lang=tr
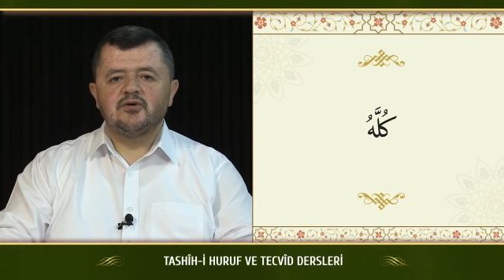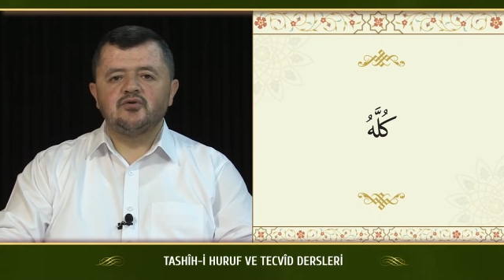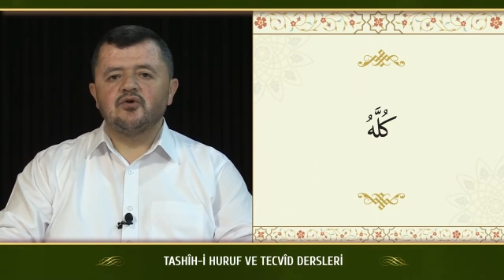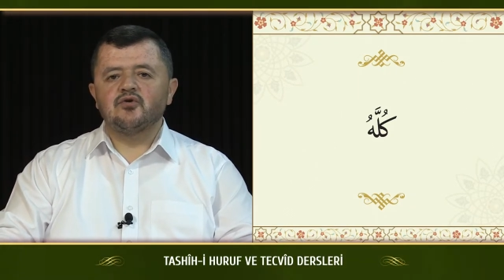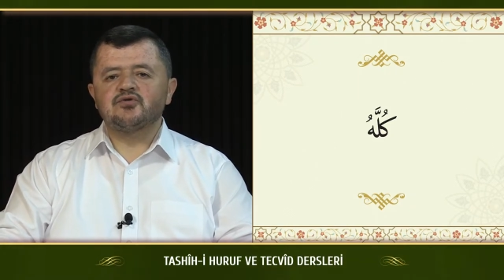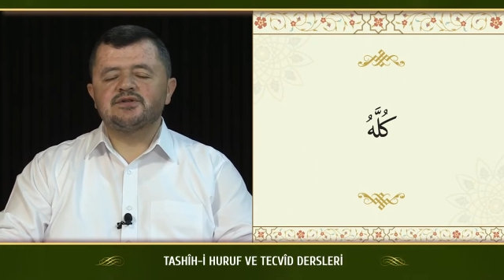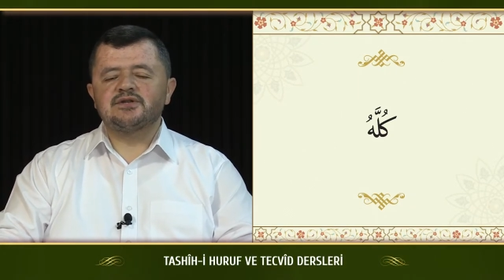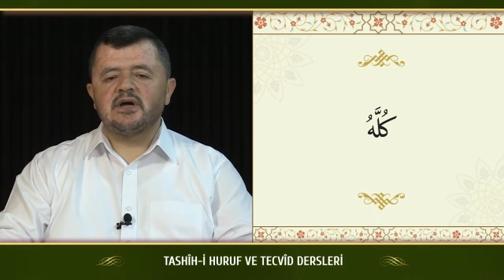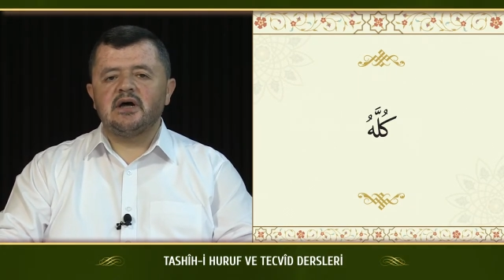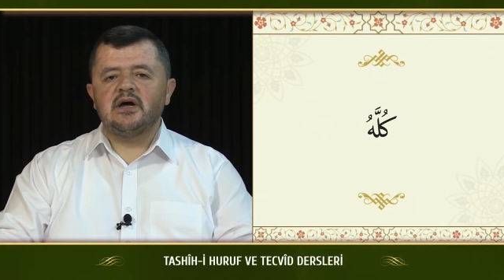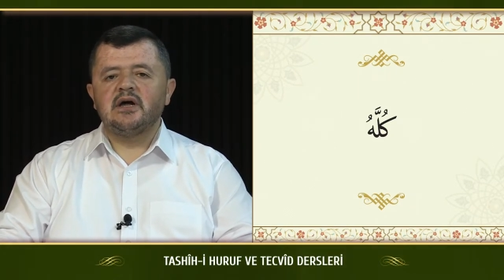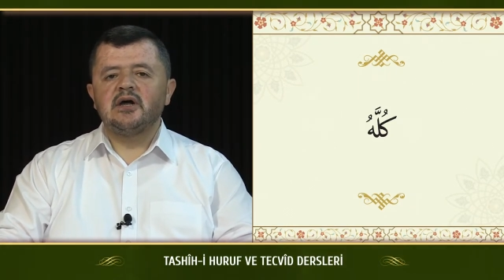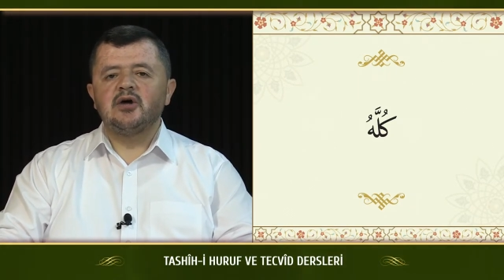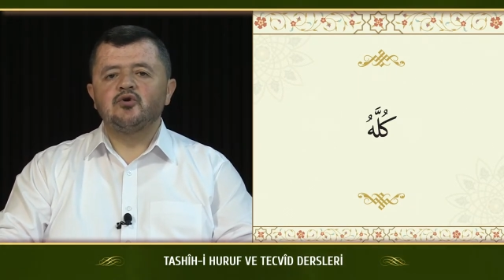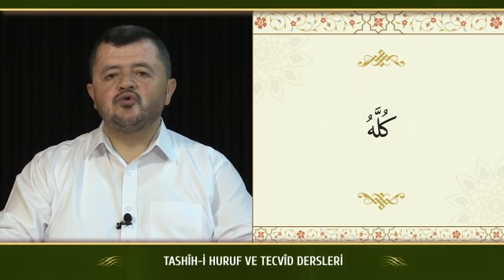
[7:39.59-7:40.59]

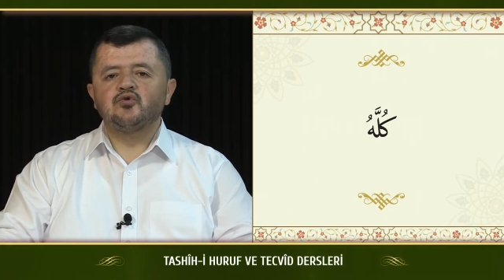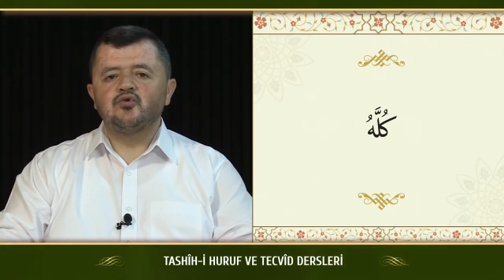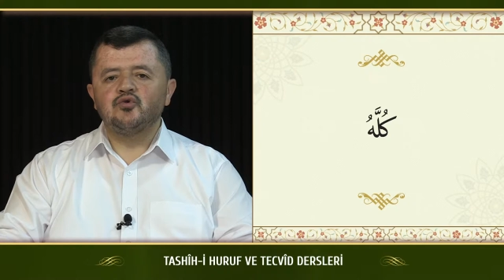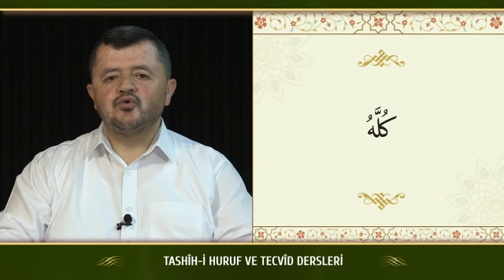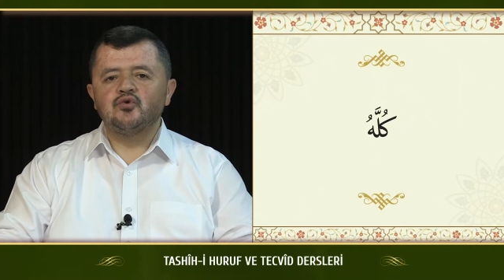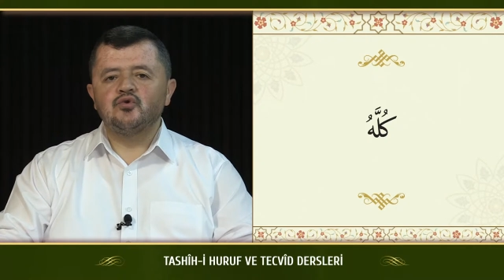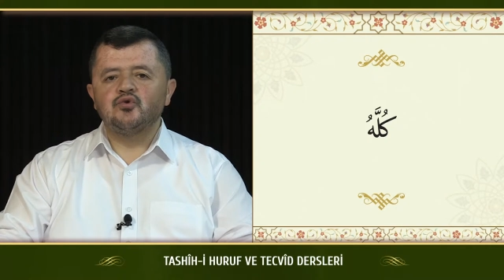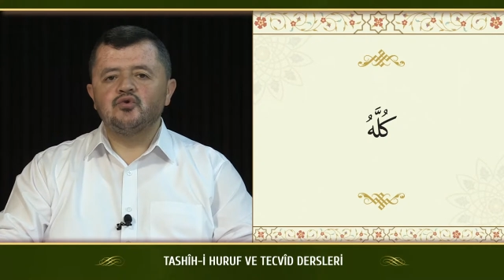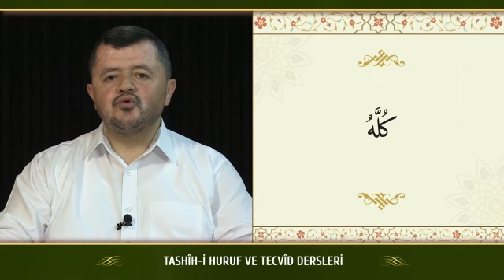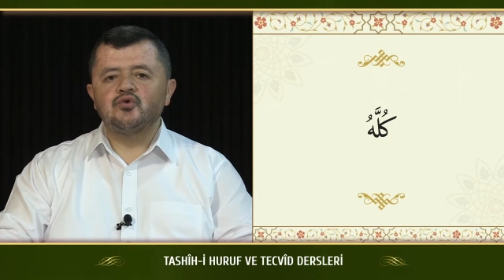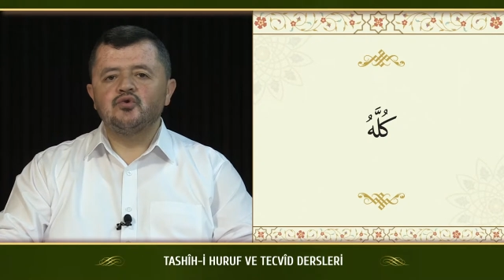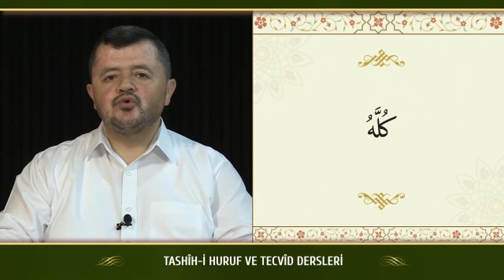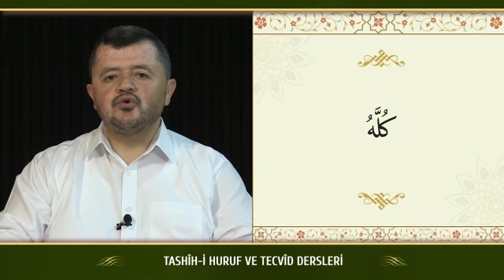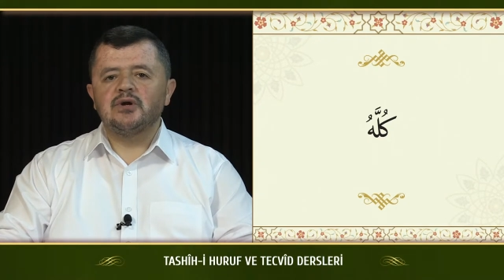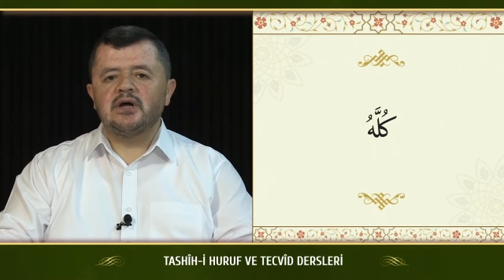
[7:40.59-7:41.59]
Yoksa
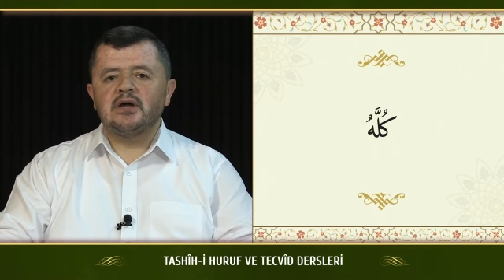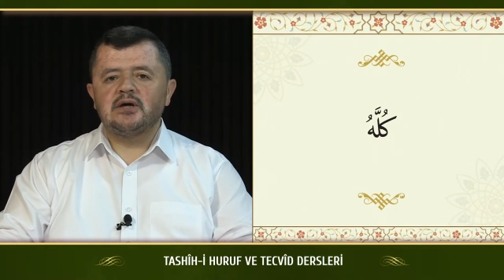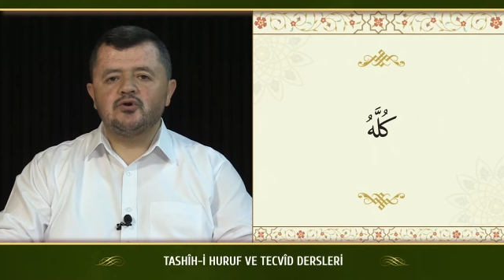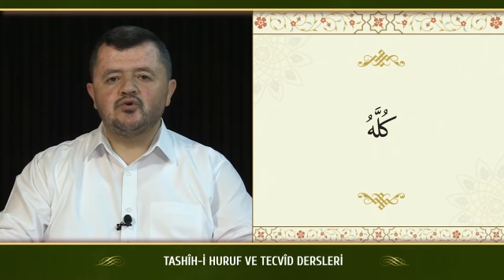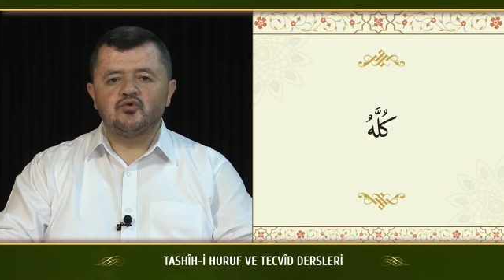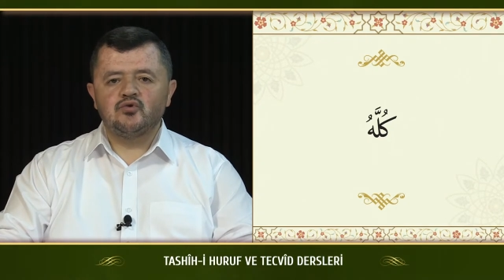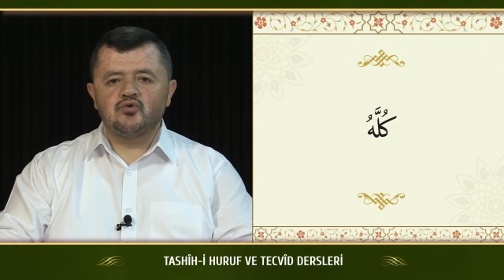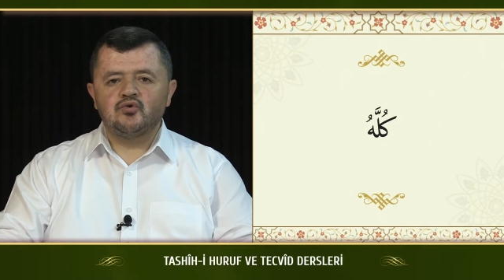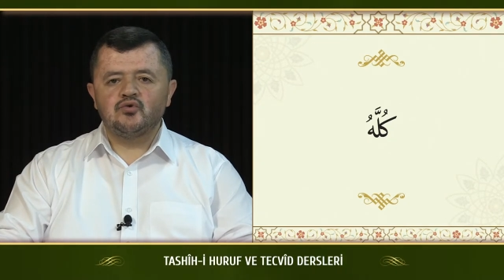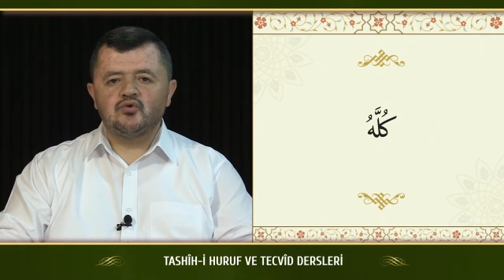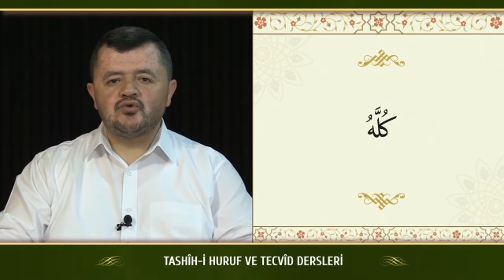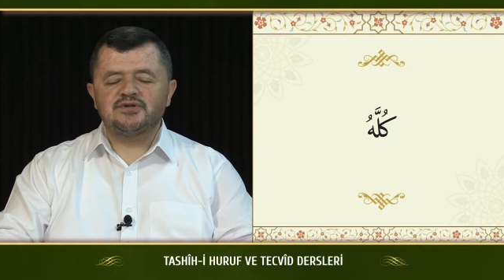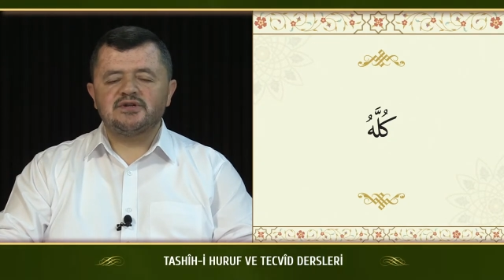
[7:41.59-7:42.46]
kullehu